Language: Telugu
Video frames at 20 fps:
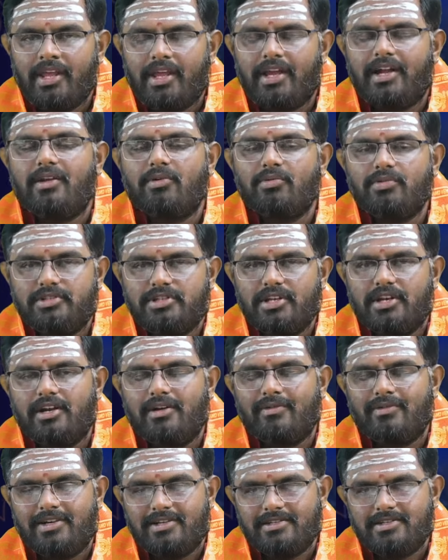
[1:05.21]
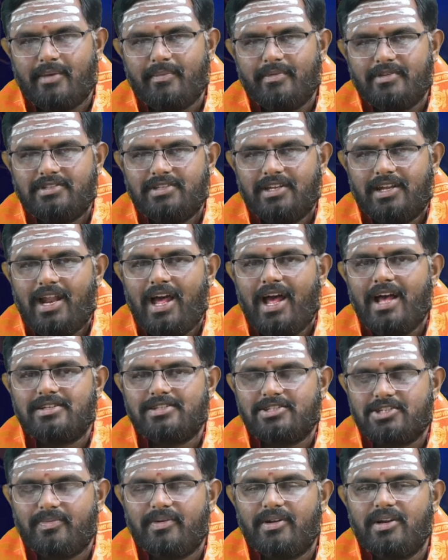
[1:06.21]
ఇక్కడ వచ్చినటువంటి సమస్యలో
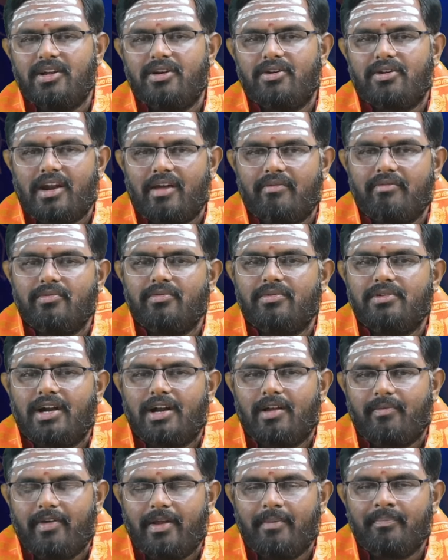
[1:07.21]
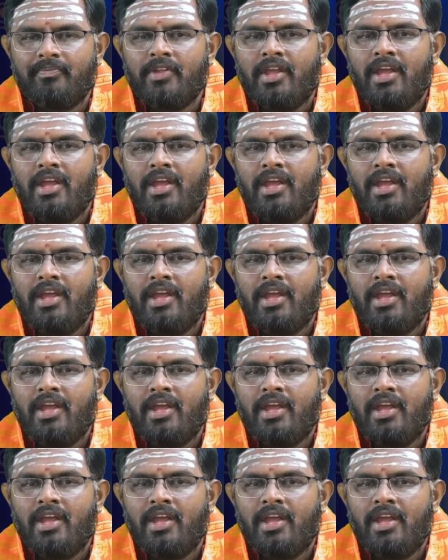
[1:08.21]
అష్టమంలో రవి ఉండడమే